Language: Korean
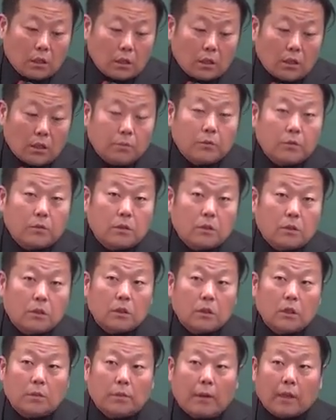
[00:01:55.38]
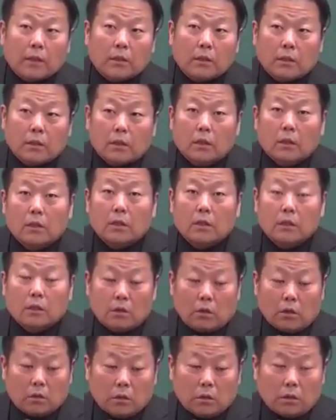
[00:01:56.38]
입증을 받은
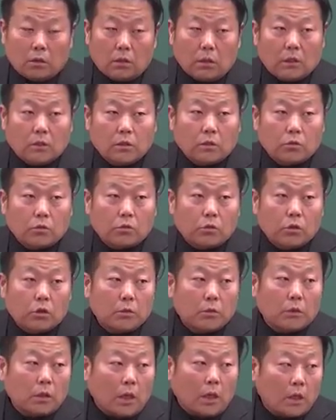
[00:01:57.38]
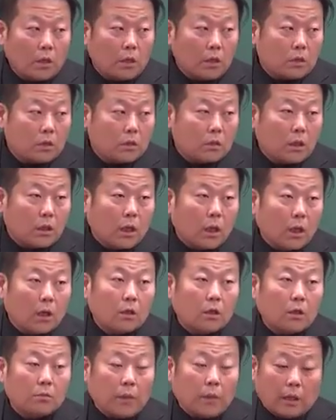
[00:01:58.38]
그런 예전으로 치면 KS나
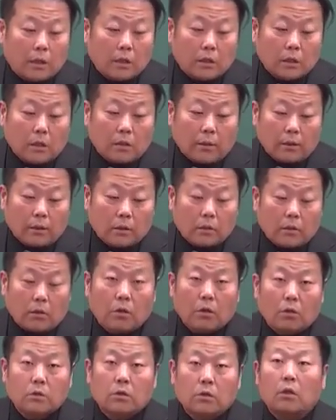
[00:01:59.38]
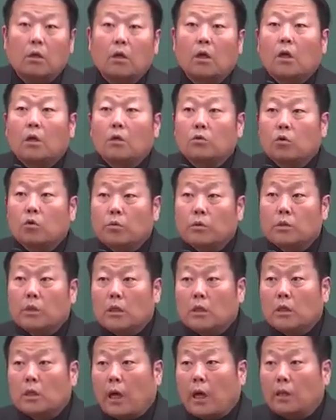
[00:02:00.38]
이런 마크를 받은 거에서
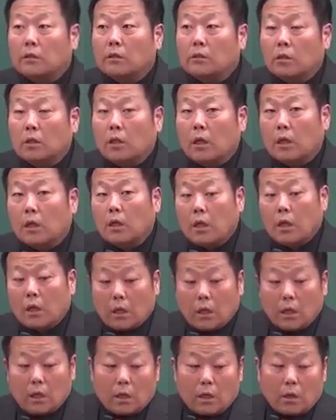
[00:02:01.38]
소비자들이 안전하게